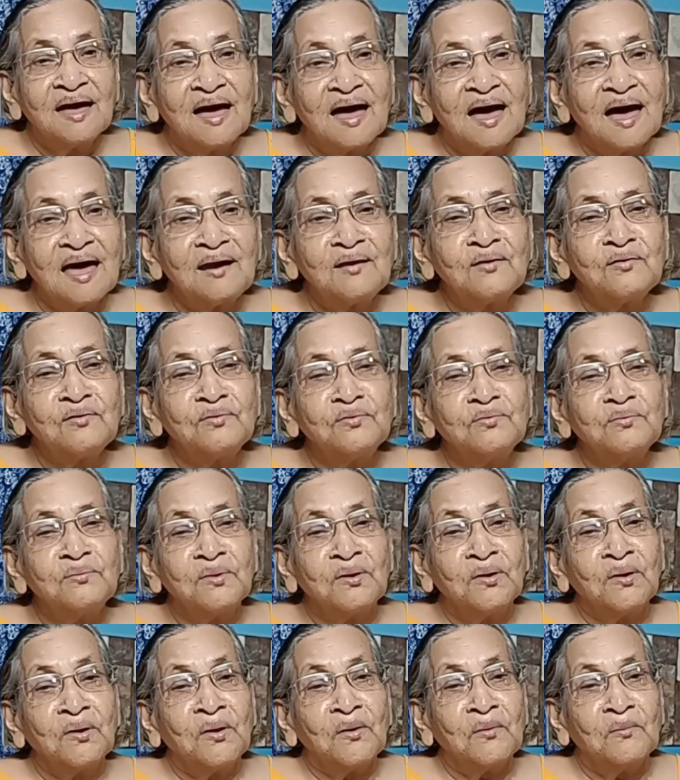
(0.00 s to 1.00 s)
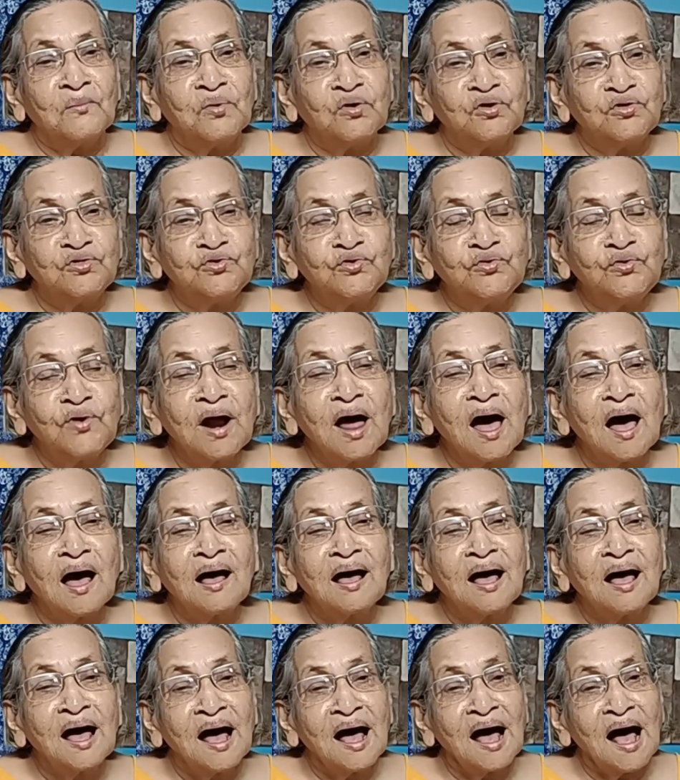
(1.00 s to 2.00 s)
হ্যালো বন্ধুরা
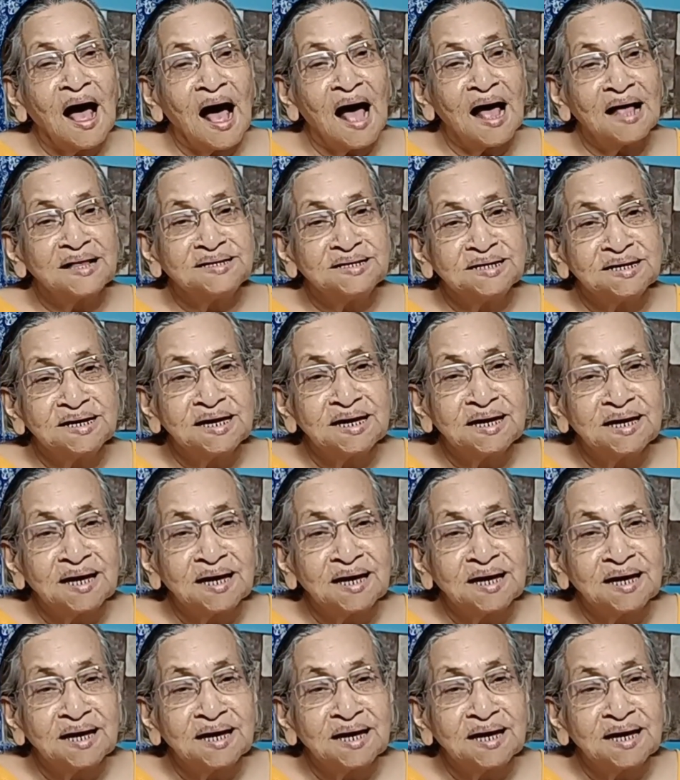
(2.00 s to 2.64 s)
আজকে